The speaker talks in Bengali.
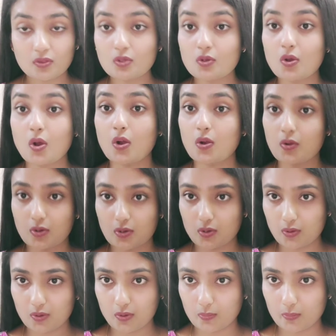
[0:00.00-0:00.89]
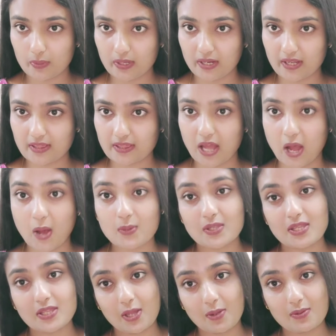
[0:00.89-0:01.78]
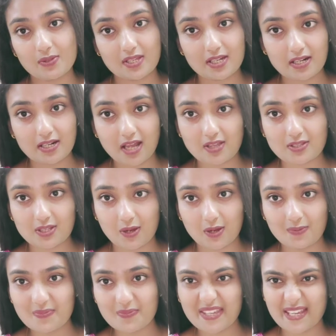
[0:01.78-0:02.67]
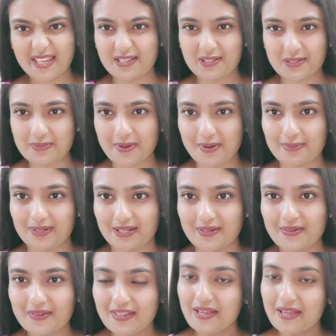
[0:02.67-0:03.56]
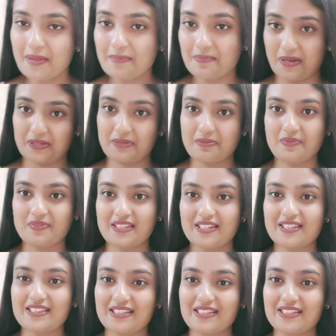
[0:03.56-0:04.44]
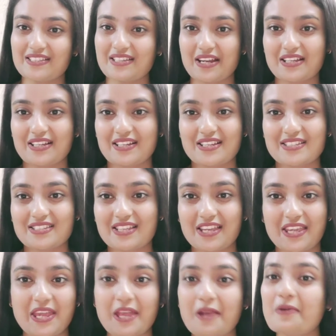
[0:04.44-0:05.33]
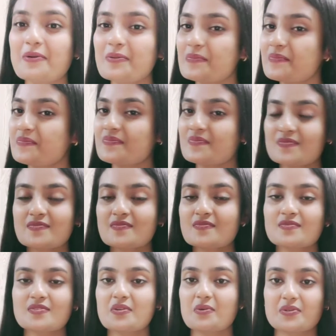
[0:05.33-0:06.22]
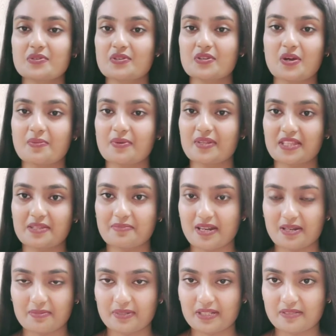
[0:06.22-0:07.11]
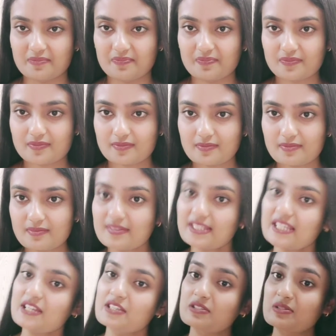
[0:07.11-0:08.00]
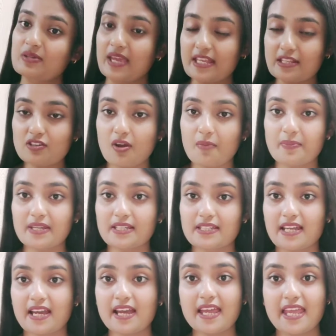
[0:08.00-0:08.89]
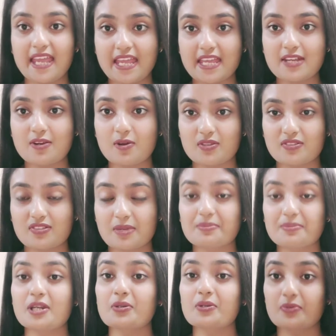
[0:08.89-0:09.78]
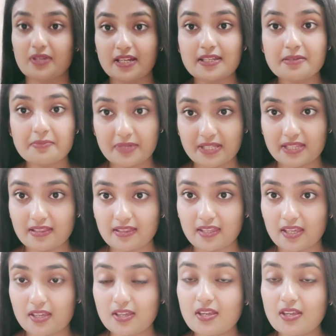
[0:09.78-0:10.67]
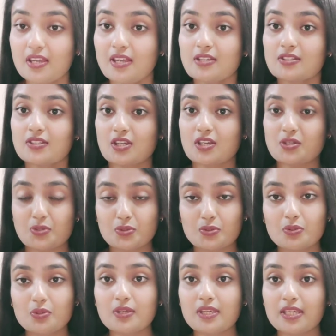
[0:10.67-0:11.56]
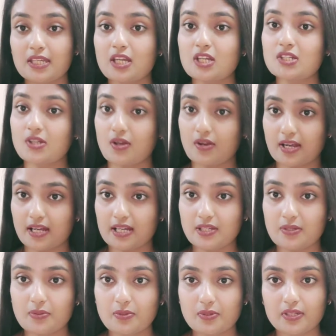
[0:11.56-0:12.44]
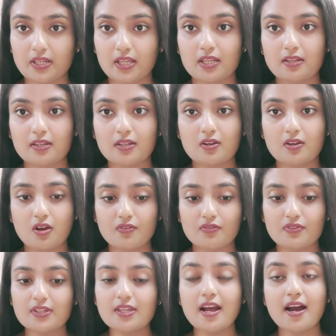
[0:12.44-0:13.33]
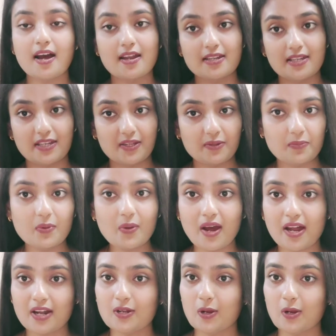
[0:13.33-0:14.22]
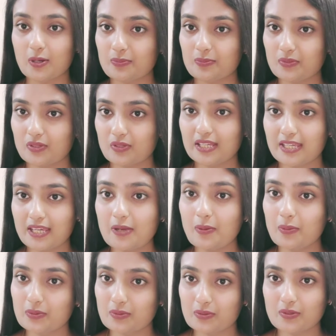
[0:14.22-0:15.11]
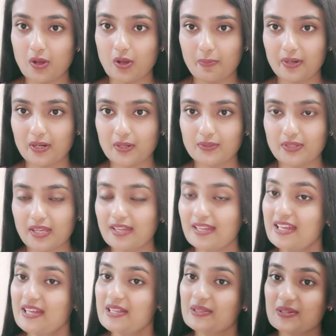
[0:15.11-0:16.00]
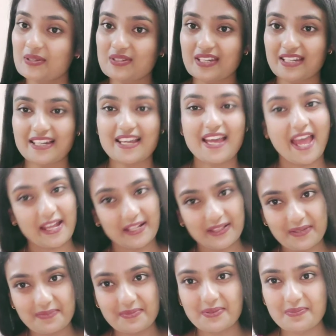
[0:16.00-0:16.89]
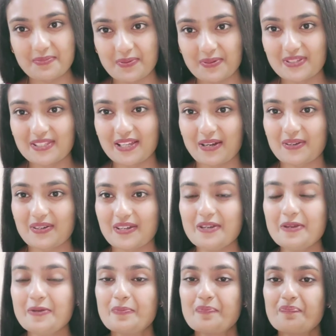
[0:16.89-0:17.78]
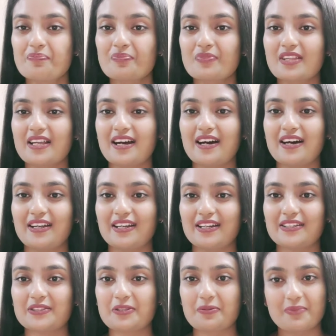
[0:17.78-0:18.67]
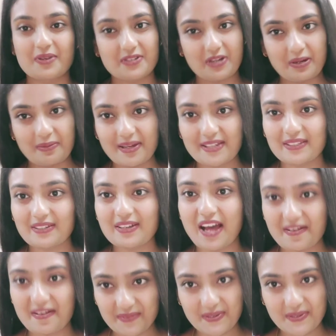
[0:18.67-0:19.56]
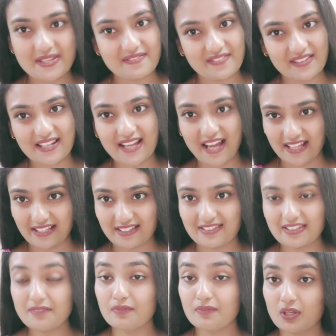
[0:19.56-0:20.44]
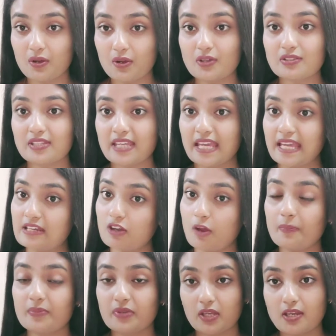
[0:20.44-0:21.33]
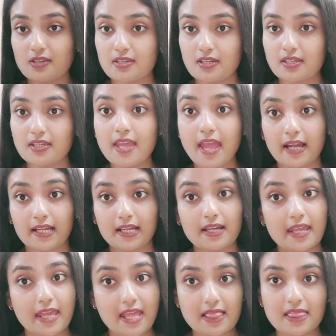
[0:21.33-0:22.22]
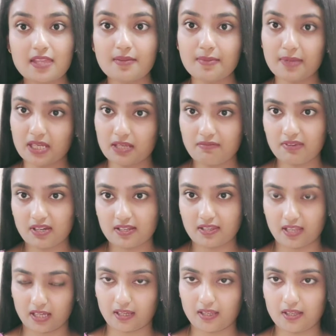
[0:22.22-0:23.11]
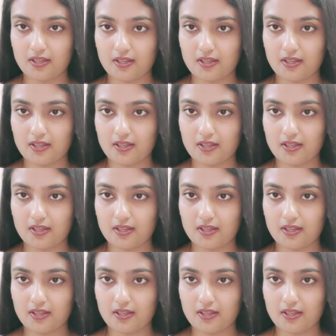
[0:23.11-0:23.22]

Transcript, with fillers: কখনও কমবে না থাউজেন্ড থাউজেন্ড গ্লাস খাও খেতে তো পারবে না ম্যাক্সিমাম দিনে তিন চার গ্লাস খেয়েও ওজন কমাতে পারবে না সো এই টপিকটা এই কনসেপ্টটা টোটালি মিথ্যে যে শুধু কিনা সকালে উঠে কফি আর লেবু আর গরম জল খেয়ে ওজন কমানো যায় তো সেটা একদমই ভুল ধারণা আর তোমরা সবাই জানো আমিও ইভেন খাচ্ছি বিকজ এইসব জিনিসে কি একটা না হেলদি বেনিফিট থাকে